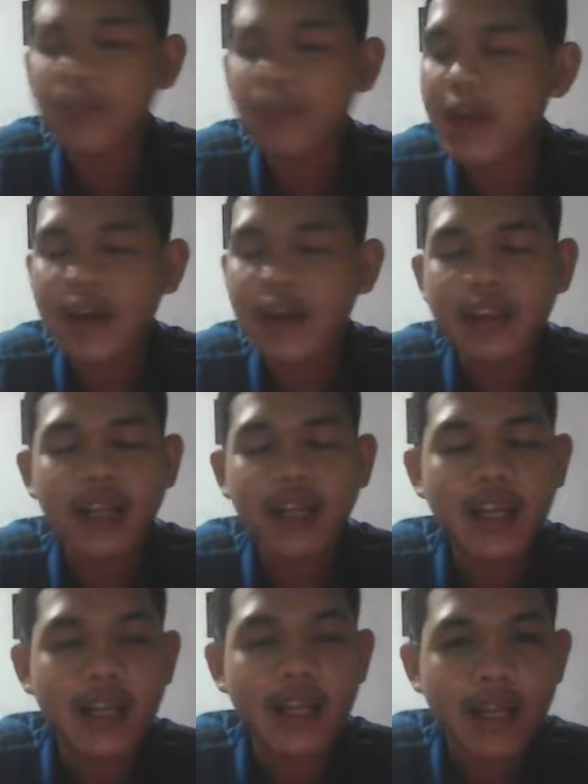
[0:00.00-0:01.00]
Nah,
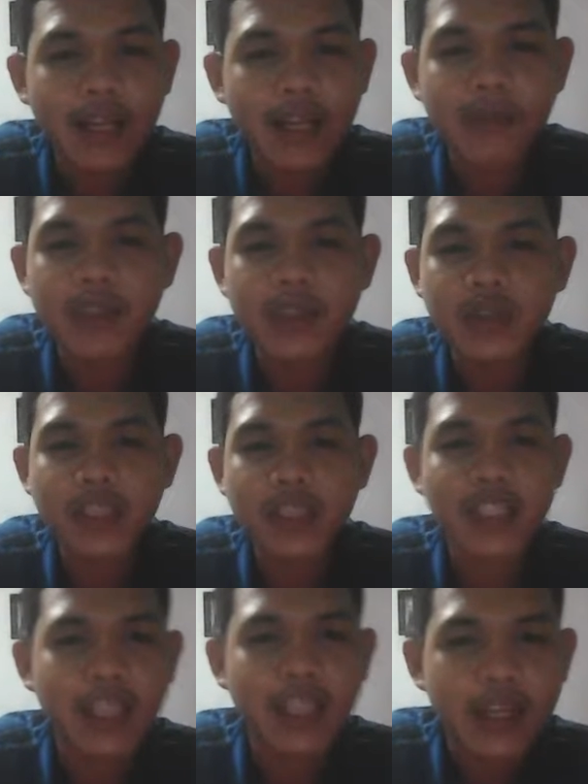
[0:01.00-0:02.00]
tinggal kalian masukkan
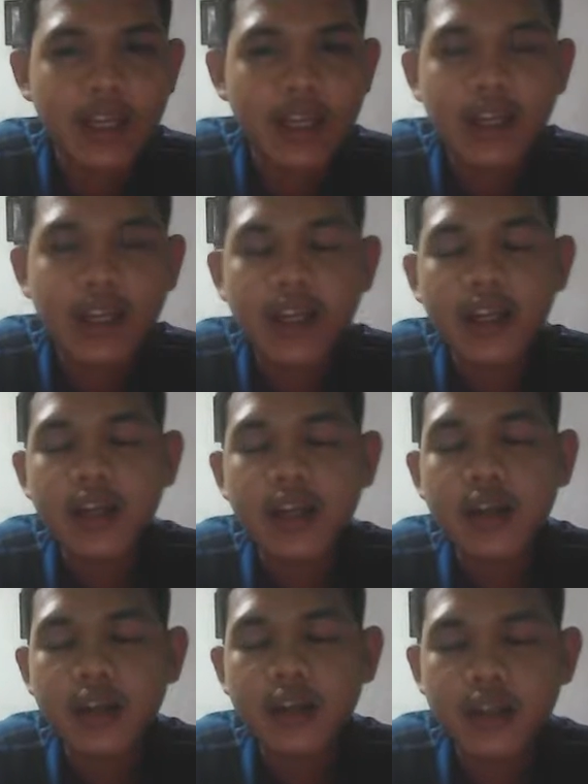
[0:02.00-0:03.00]
saja
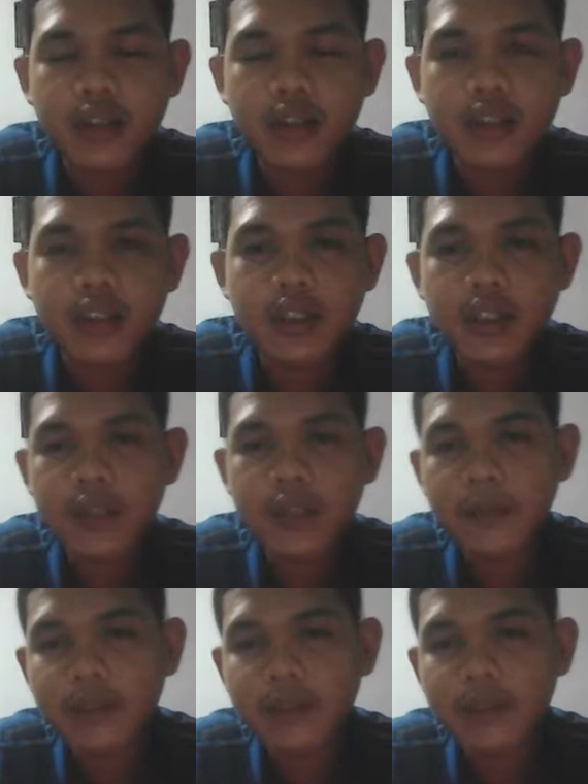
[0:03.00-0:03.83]
uh,